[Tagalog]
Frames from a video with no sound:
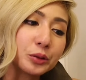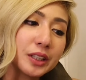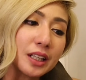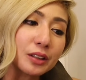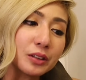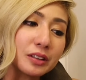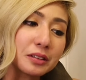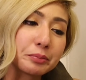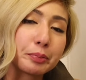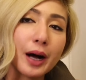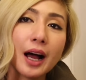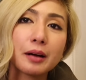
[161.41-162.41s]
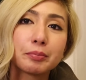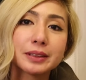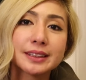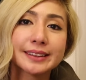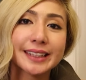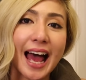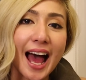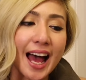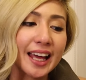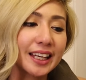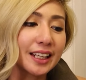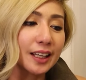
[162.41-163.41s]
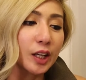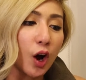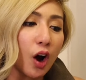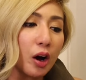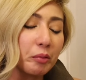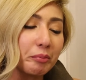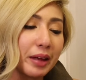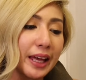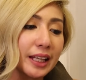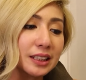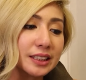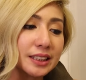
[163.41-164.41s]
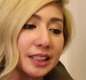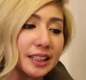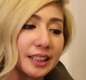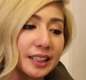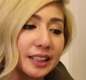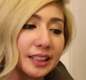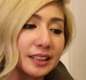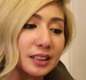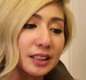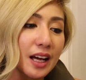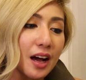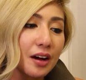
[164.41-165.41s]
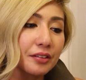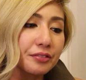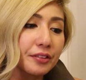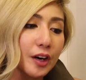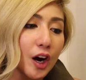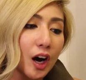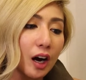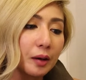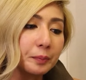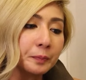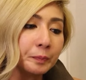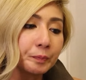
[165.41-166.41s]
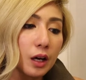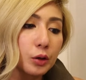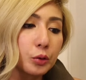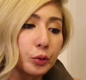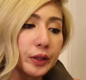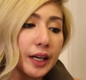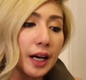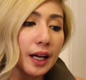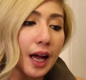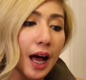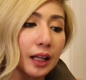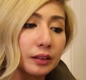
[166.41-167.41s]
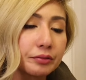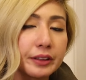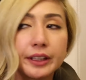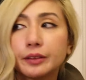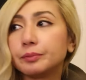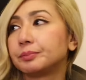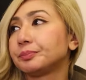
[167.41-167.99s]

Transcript: una kong babasahin na comment is from Kuya Calvin.